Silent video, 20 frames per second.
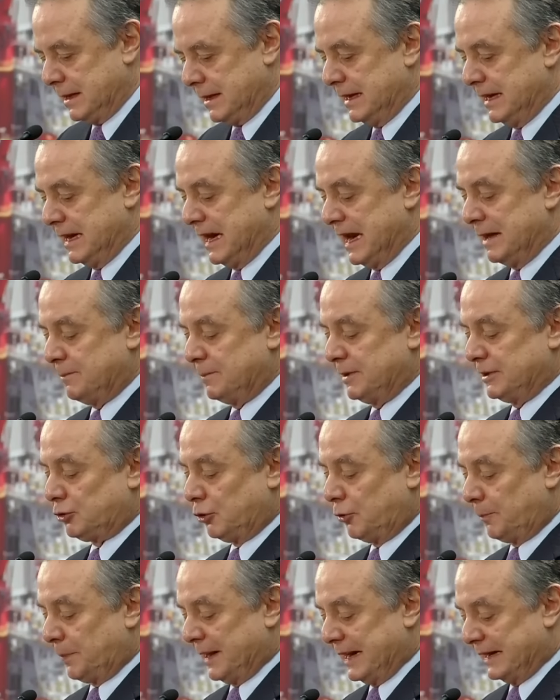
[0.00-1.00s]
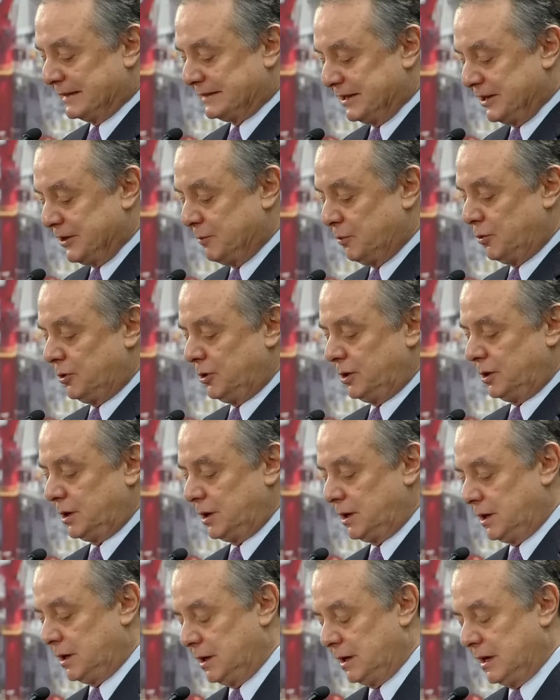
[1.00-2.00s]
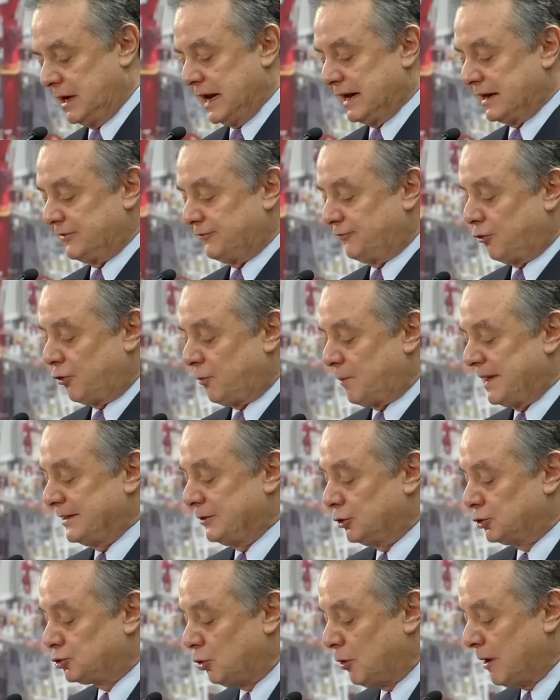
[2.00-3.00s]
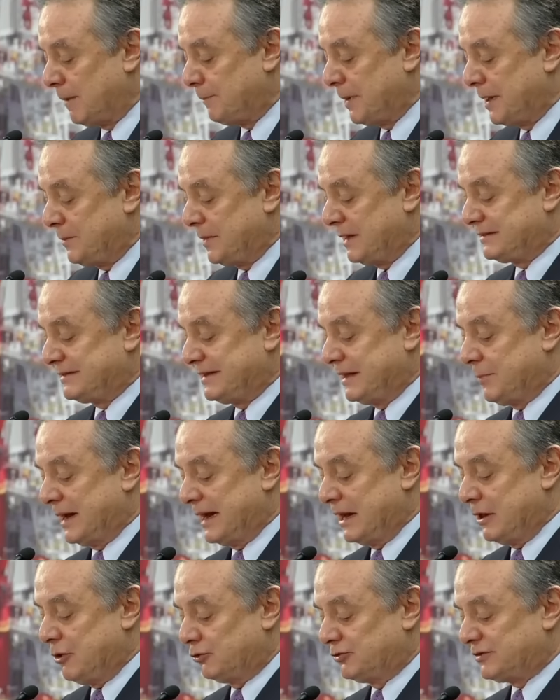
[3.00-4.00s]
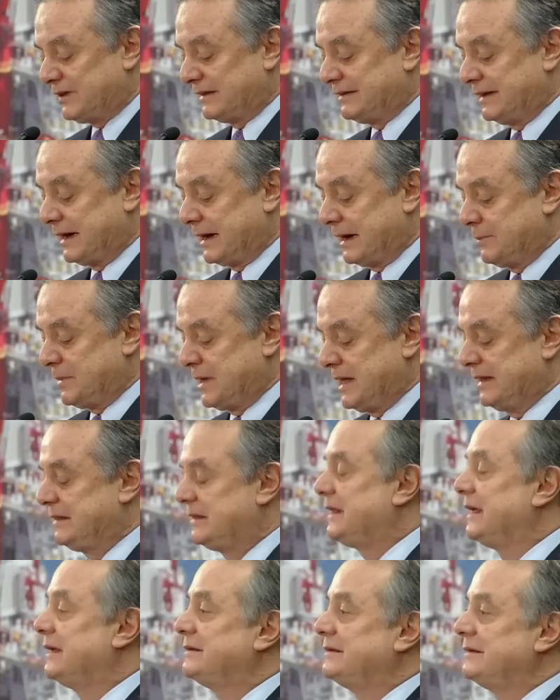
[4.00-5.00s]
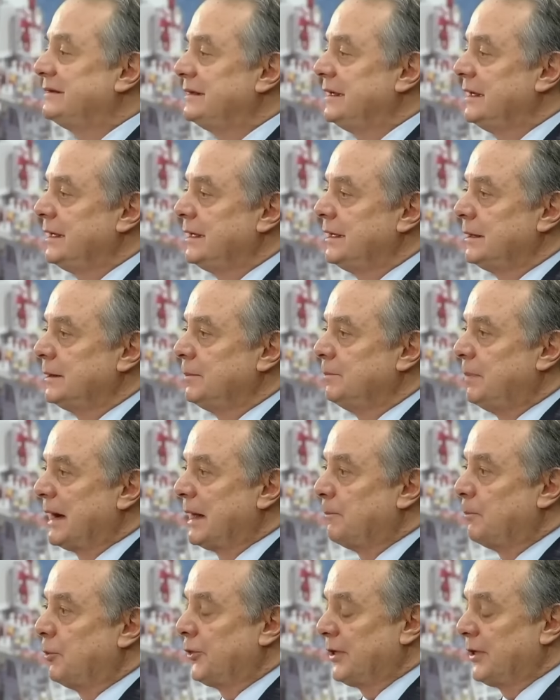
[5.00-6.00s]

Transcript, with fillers: En el ámbito operativo, la reforma dotó a Pemex de valiosas herramientas para